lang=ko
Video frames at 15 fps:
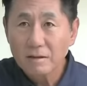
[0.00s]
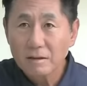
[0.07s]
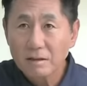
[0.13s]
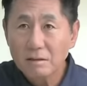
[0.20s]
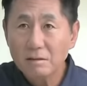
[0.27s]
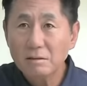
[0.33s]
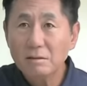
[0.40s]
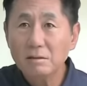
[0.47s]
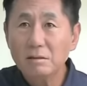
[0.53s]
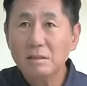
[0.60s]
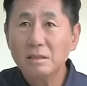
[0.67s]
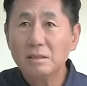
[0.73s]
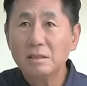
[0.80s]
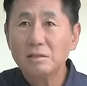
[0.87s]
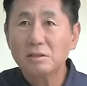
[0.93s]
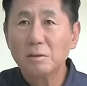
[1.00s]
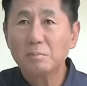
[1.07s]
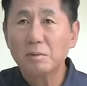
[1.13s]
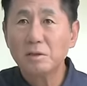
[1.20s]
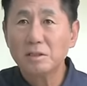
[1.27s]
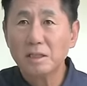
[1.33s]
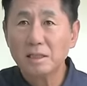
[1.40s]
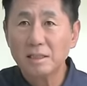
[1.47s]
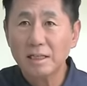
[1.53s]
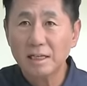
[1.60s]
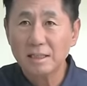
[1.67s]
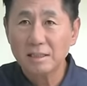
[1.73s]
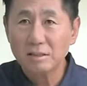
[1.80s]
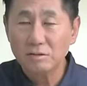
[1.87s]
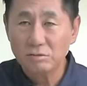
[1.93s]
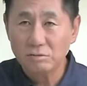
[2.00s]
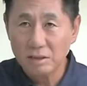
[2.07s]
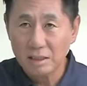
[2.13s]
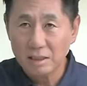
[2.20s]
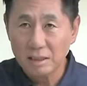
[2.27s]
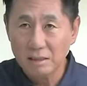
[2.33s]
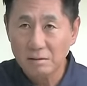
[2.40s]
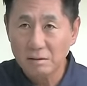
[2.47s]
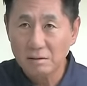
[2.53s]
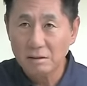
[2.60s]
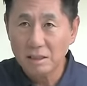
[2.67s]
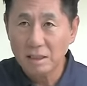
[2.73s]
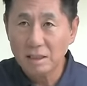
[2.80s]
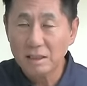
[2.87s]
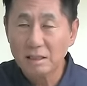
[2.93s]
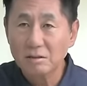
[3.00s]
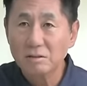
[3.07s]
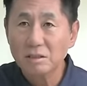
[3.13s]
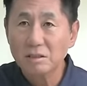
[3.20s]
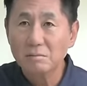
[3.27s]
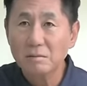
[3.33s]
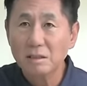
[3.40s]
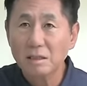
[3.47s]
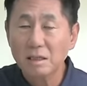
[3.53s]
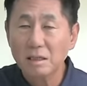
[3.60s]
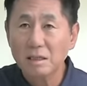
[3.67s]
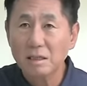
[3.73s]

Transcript: 그럼 그 첫 번째 타겟은 누구냐? 김건희가 될 것입니다.